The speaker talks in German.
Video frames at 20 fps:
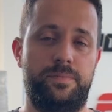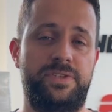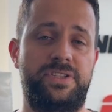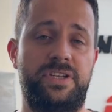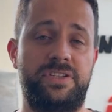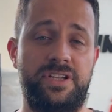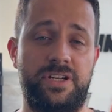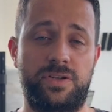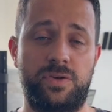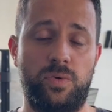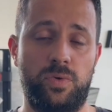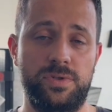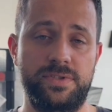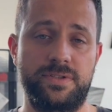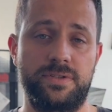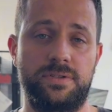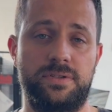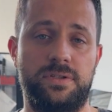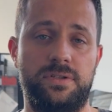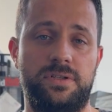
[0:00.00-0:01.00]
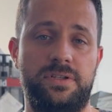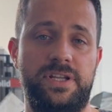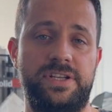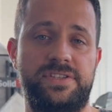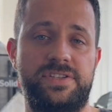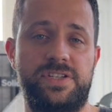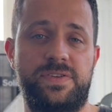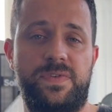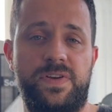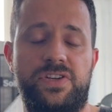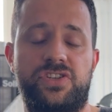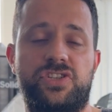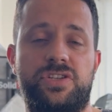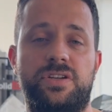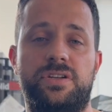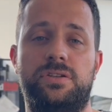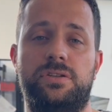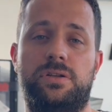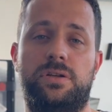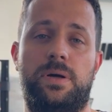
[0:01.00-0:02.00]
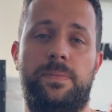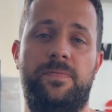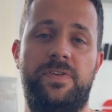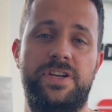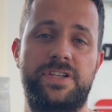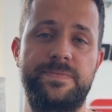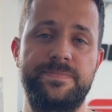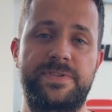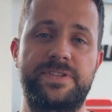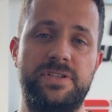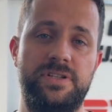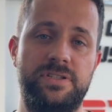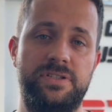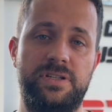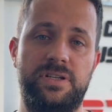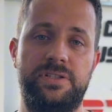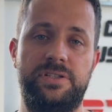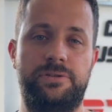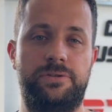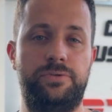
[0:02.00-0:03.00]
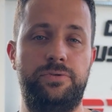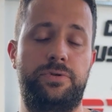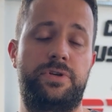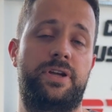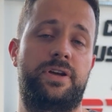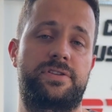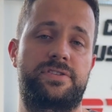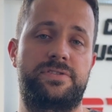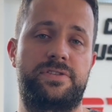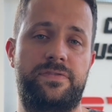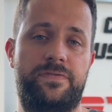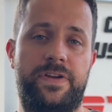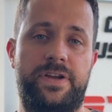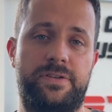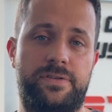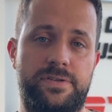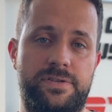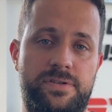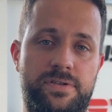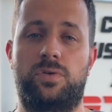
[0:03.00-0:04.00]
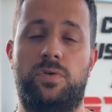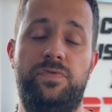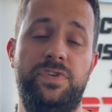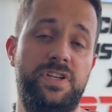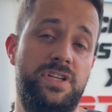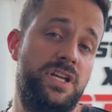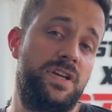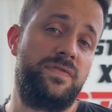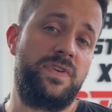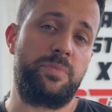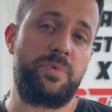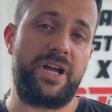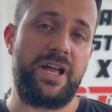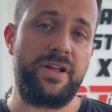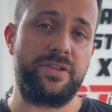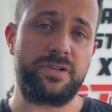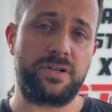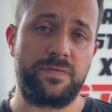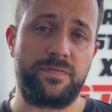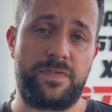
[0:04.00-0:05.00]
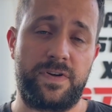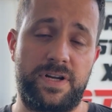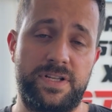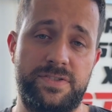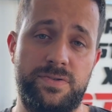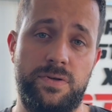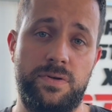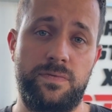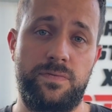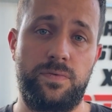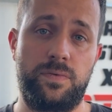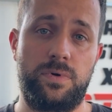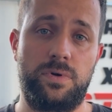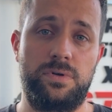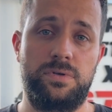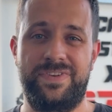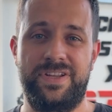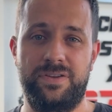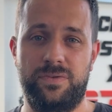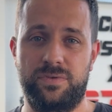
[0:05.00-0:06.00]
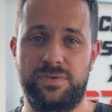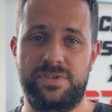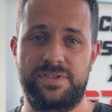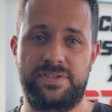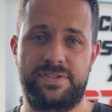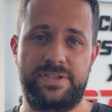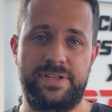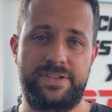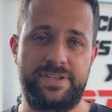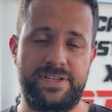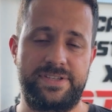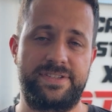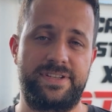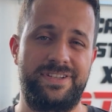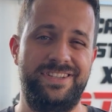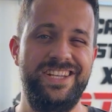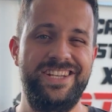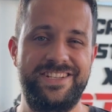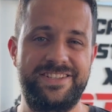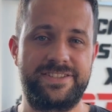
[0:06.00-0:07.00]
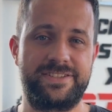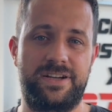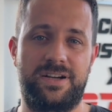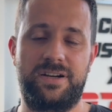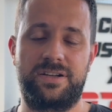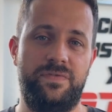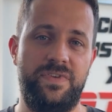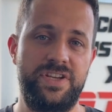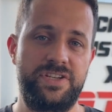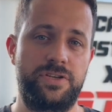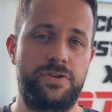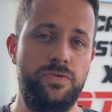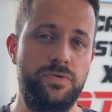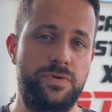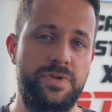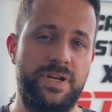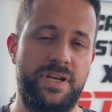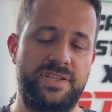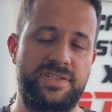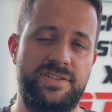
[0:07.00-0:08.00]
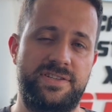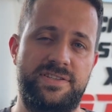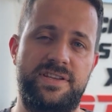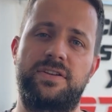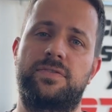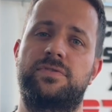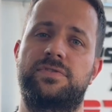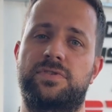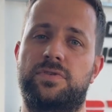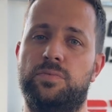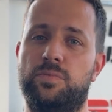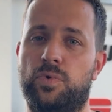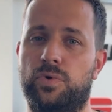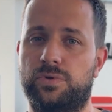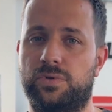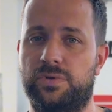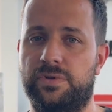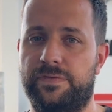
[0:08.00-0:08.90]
Mit der Diagnose lässt sich feststellen, an welchem Zylinder die Glühkerze defekt ist. Doch wie gehen wir bei älteren Fahrzeugen vor, wenn uns der Tester nicht sagt, welche Glühkerze ist an unserem Motor